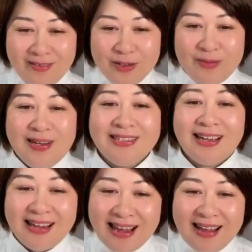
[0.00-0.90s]
をしまし
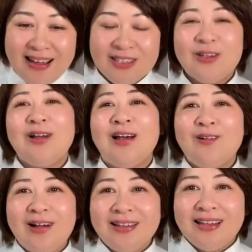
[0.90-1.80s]
たね。それが
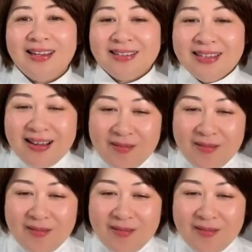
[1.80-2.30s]
良かったです。